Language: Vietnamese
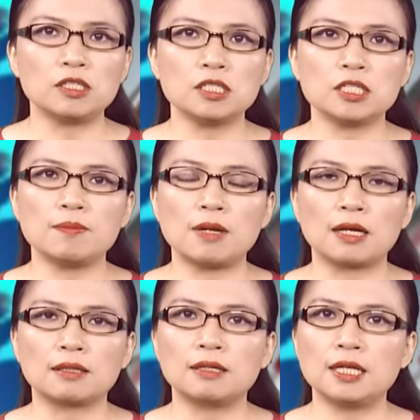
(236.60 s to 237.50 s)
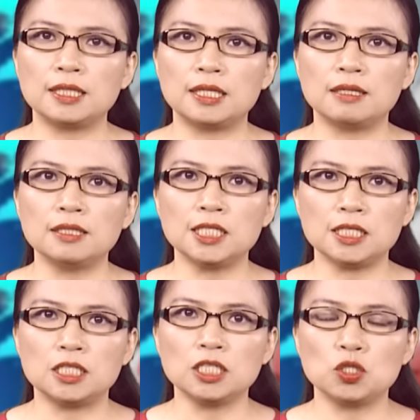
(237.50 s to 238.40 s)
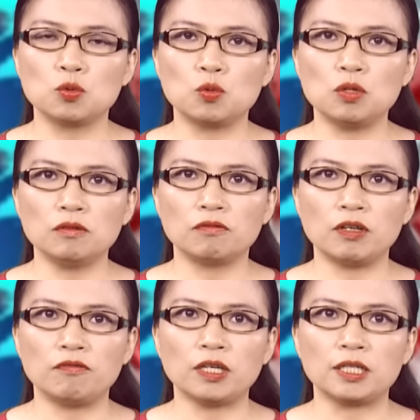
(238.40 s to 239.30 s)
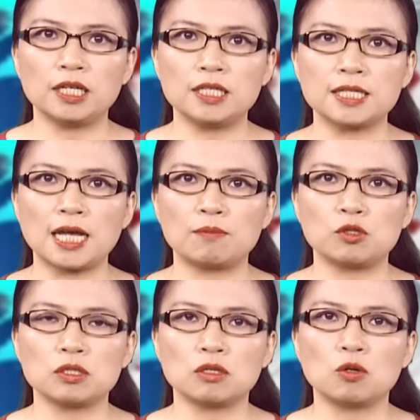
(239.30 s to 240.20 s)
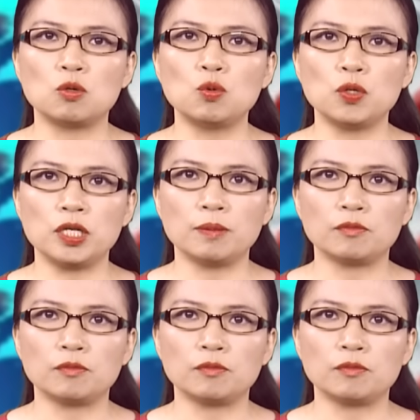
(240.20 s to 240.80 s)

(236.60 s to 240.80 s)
vỡ sự im lặng lên tiếng chỉ trích Trung Quốc về việc gây ra một sự cố nguy